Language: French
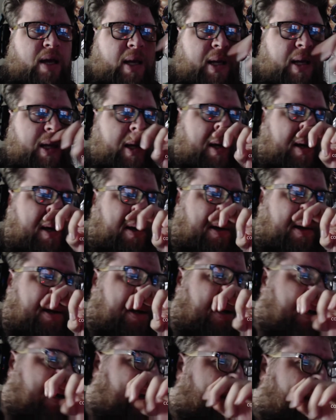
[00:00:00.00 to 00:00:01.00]
Et,
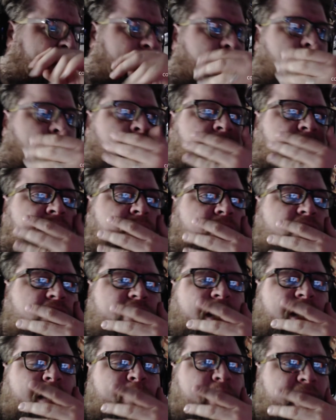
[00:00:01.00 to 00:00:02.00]
euh, autres.
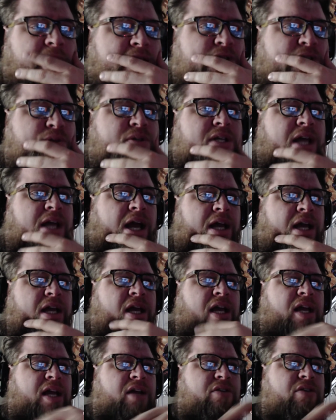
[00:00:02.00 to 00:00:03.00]
J'irai pas jusqu'à
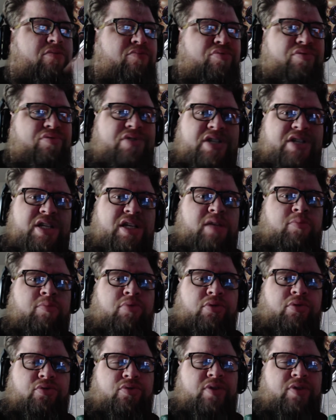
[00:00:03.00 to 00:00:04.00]
créer une boutique
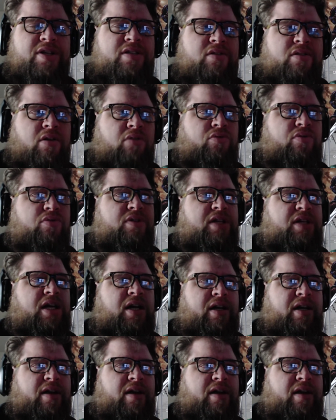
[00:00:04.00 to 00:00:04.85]
pour tous les socles, tout ça.